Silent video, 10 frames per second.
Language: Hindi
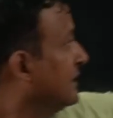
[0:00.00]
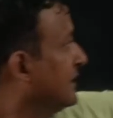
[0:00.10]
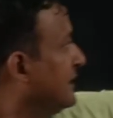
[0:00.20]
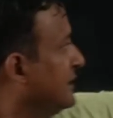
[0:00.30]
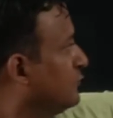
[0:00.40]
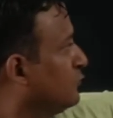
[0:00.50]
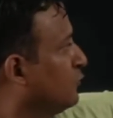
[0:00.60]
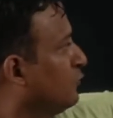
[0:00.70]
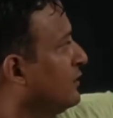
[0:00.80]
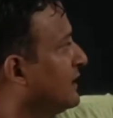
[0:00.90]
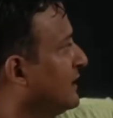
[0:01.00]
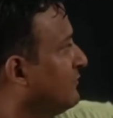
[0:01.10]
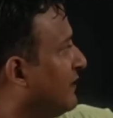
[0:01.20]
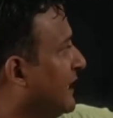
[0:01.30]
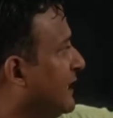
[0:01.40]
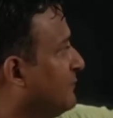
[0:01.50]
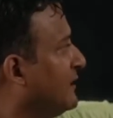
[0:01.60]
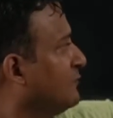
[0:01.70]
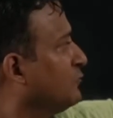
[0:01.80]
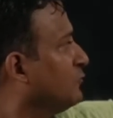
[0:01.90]
कि दो अगर वाई में
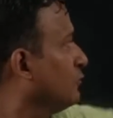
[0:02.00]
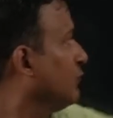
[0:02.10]
है तो दो